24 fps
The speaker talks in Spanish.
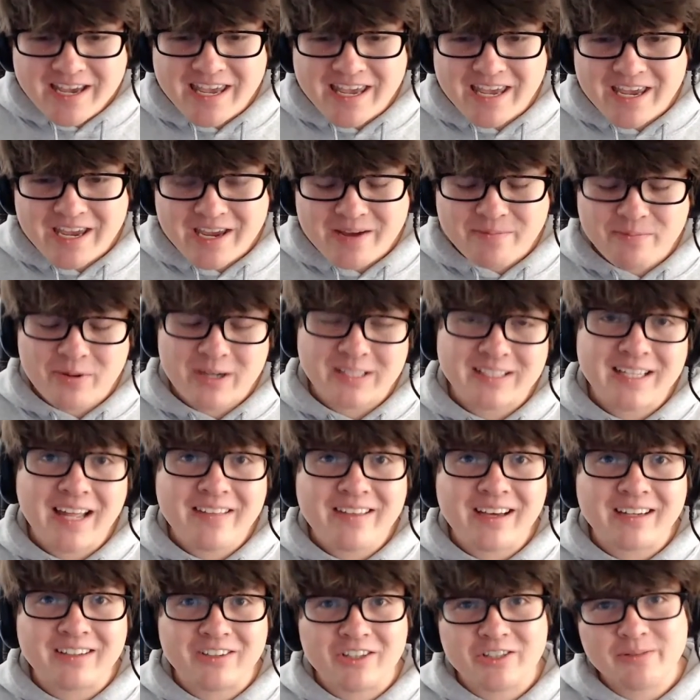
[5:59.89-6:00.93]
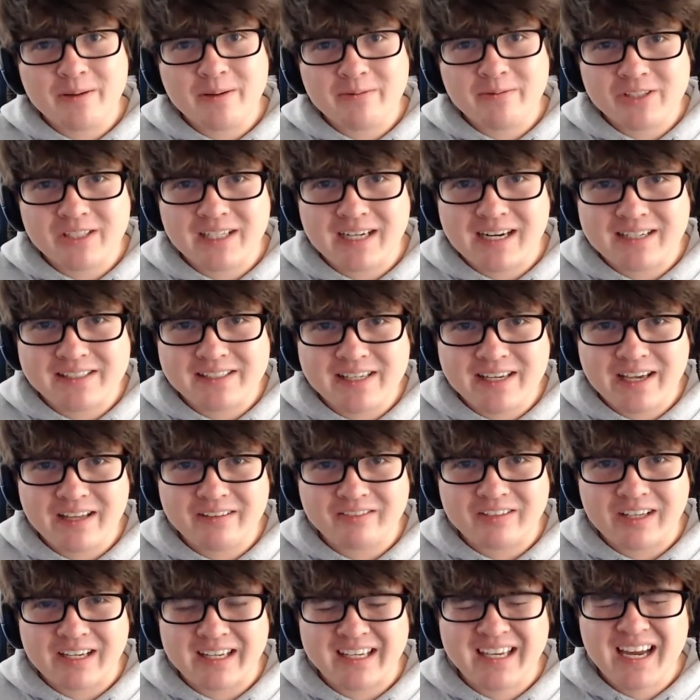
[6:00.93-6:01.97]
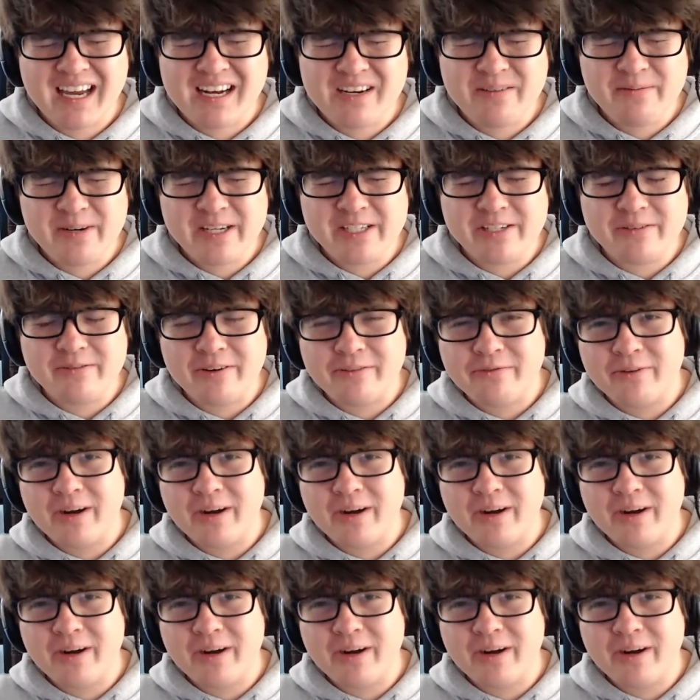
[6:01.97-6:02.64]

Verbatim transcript: Y pues nada, nos vemos en el siguiente. Calibrísimo